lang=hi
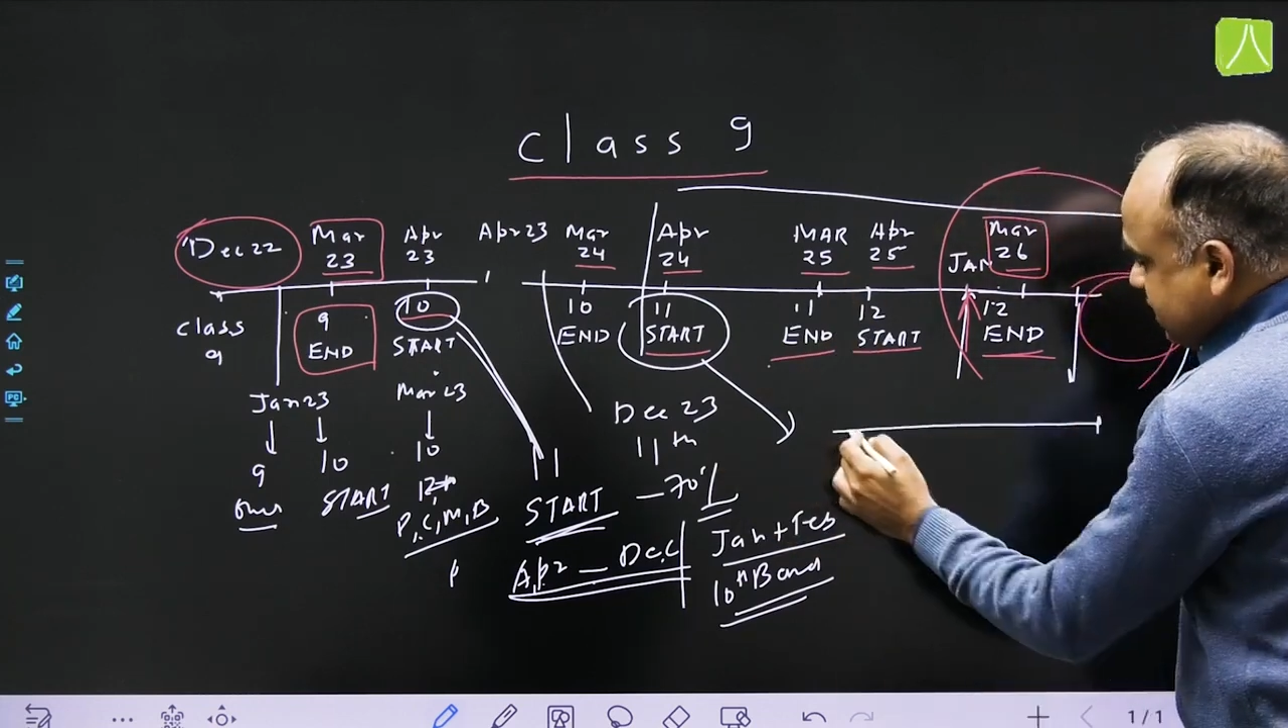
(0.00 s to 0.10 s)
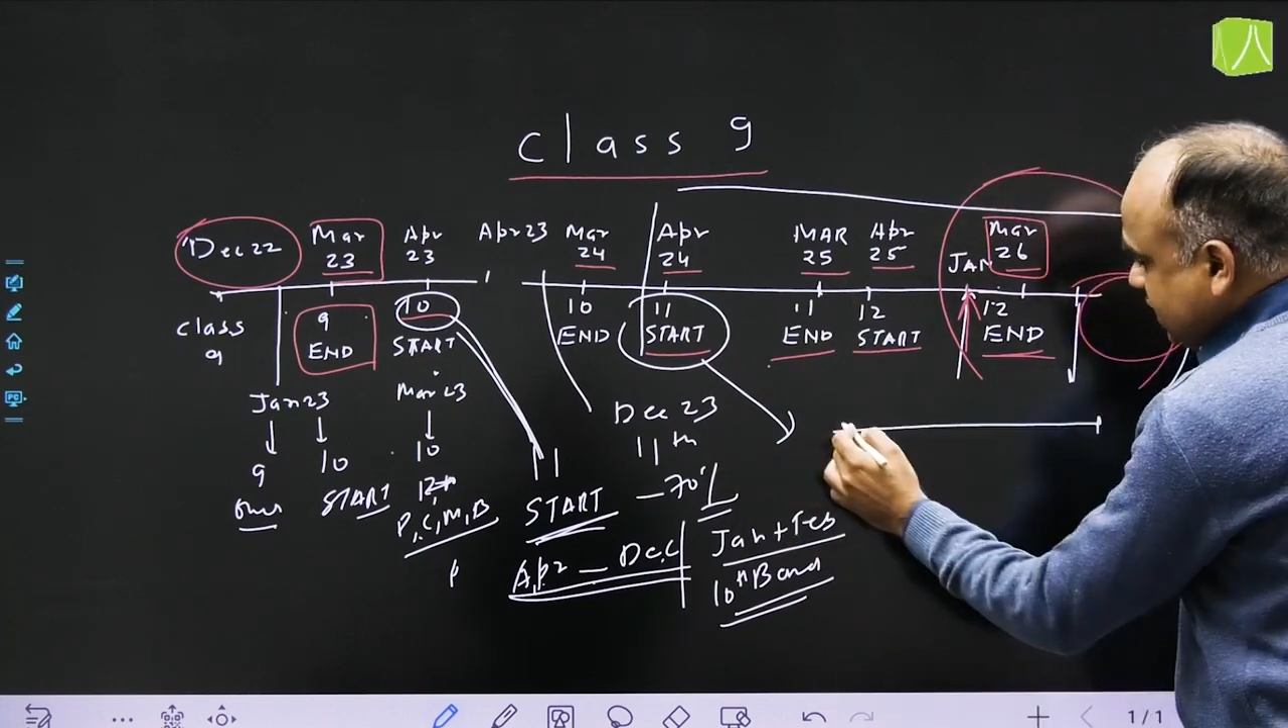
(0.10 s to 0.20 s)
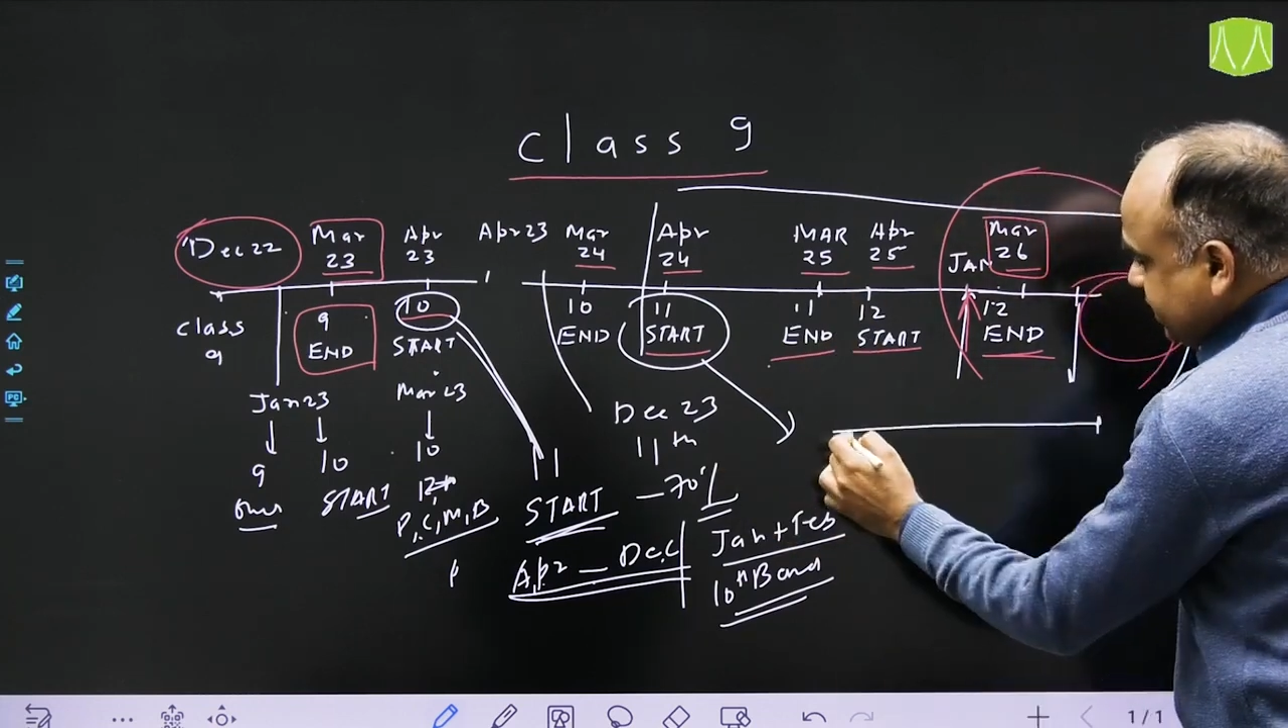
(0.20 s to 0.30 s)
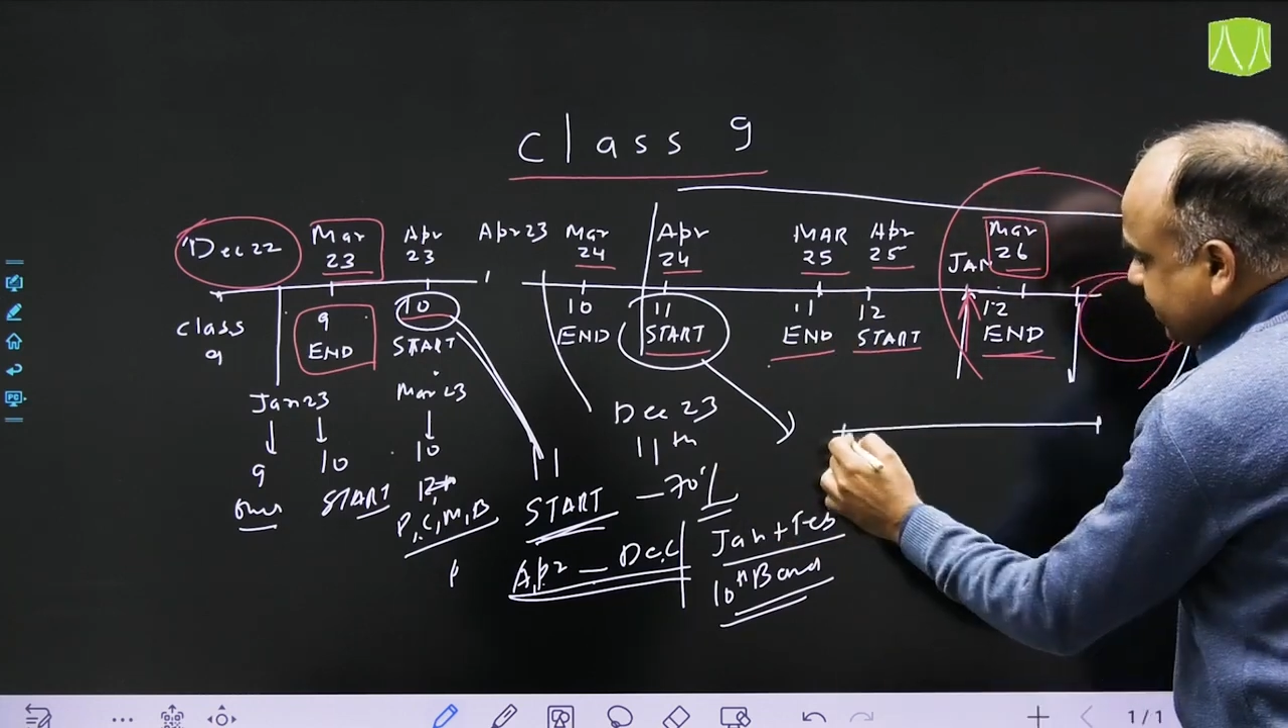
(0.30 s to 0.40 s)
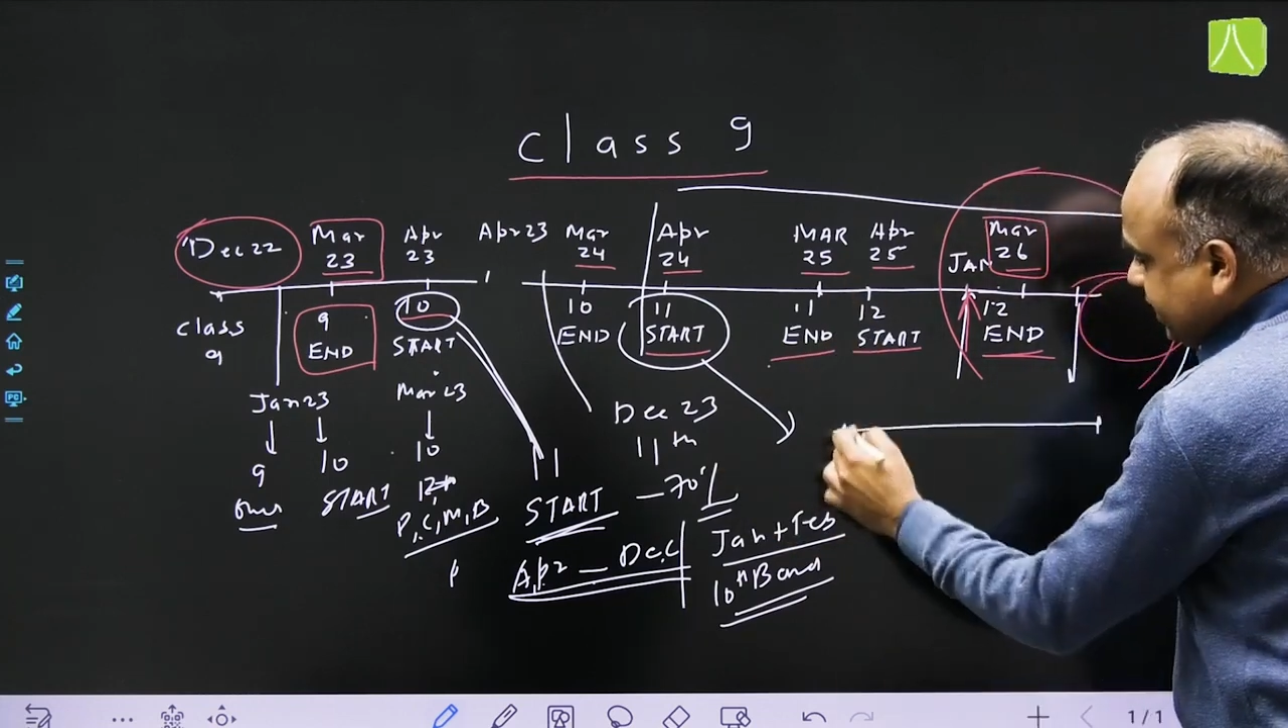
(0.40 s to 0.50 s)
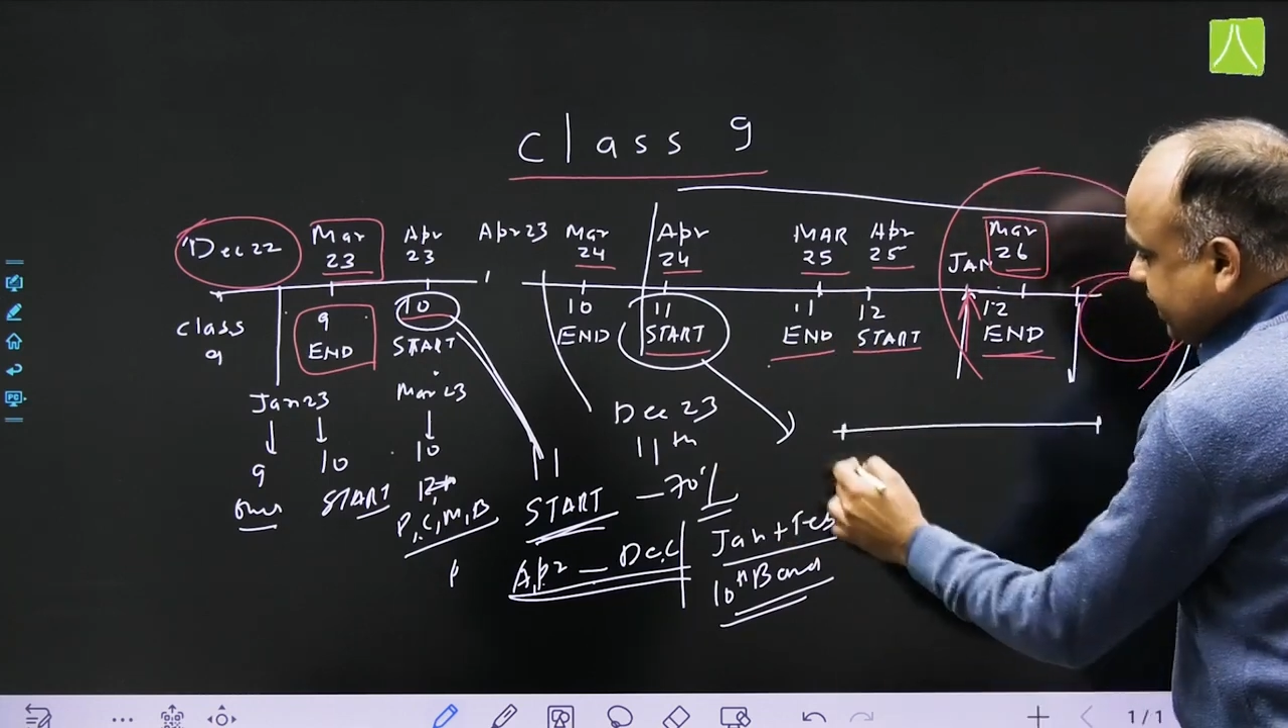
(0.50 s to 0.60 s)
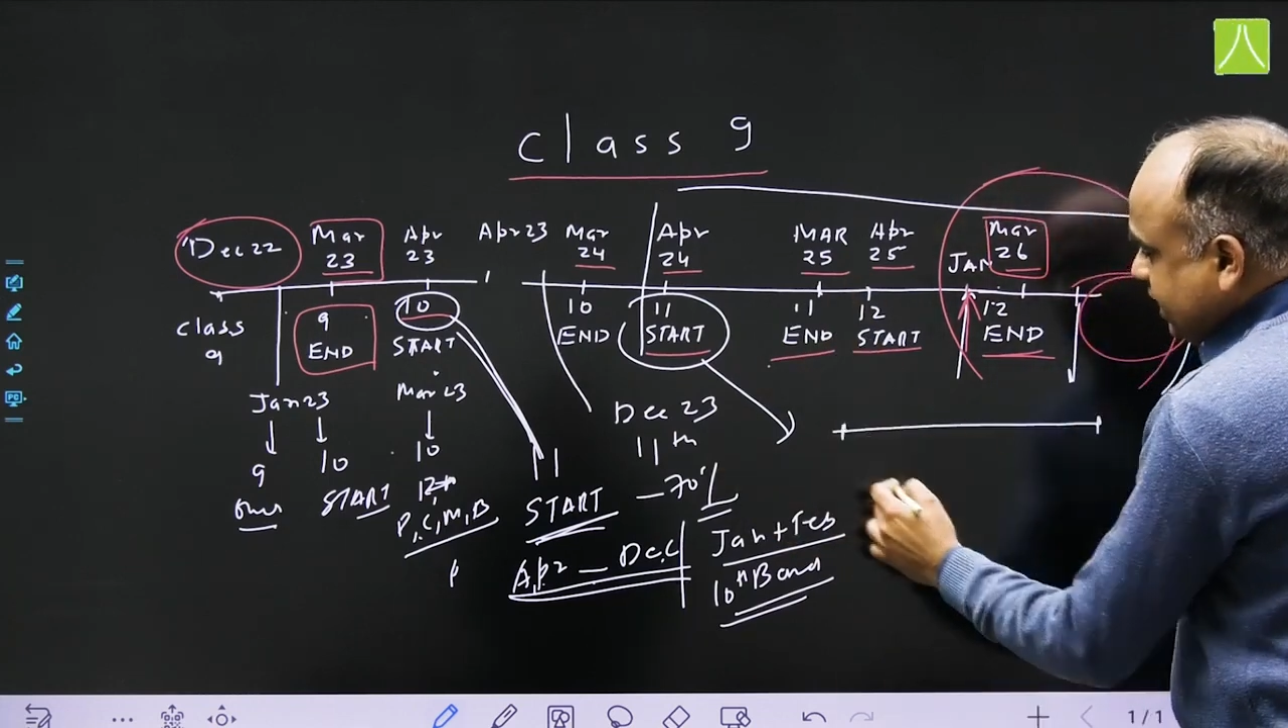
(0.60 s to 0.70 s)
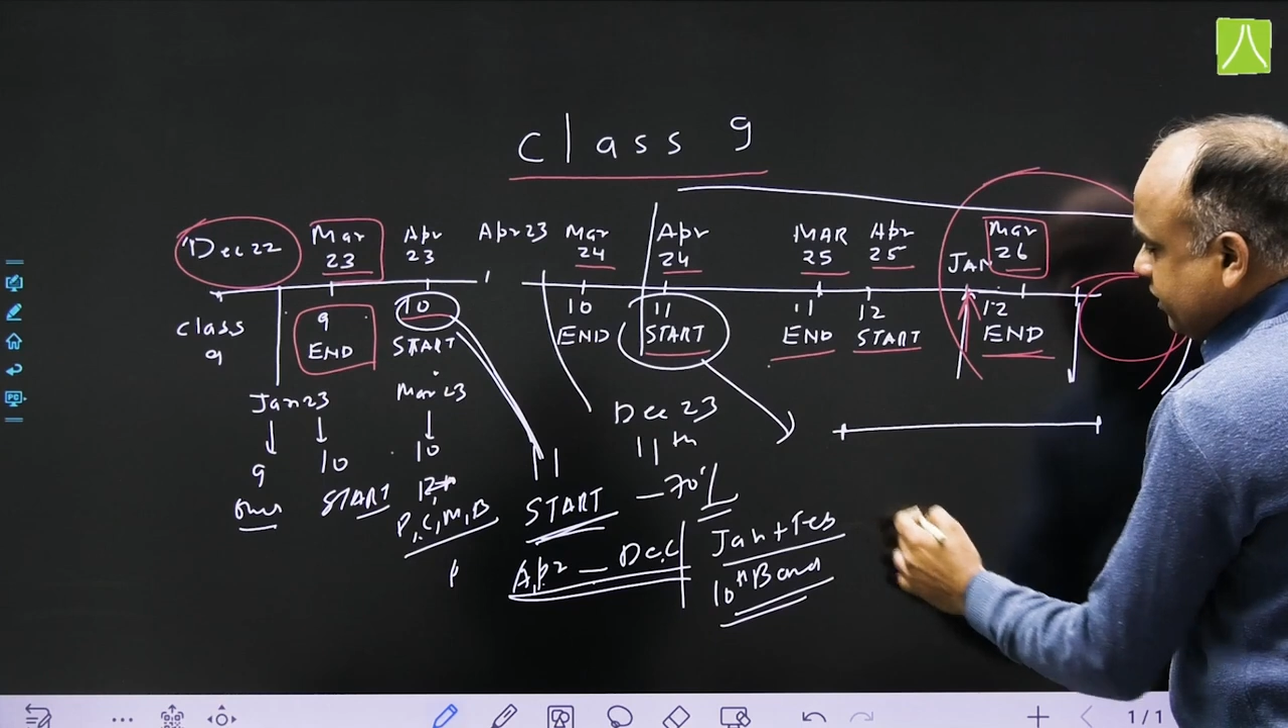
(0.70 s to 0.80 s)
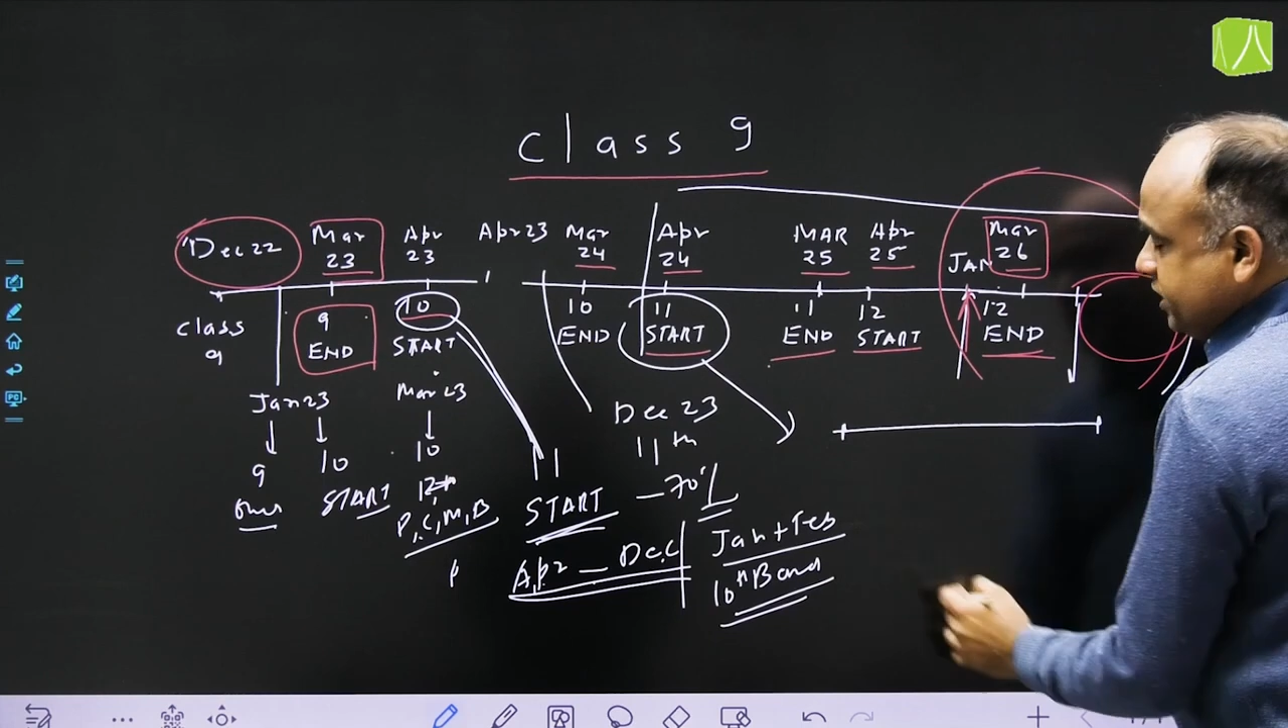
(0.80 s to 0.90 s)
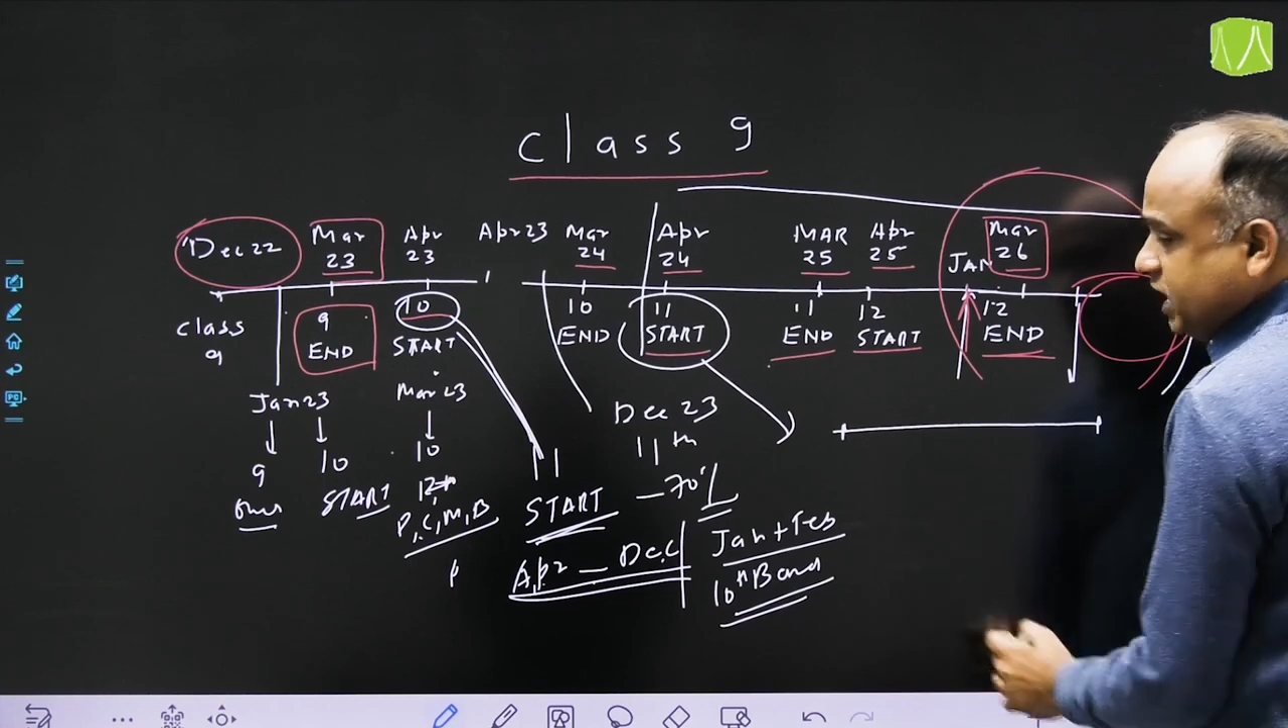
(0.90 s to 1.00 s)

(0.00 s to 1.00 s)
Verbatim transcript: से यहाँ तक कि रे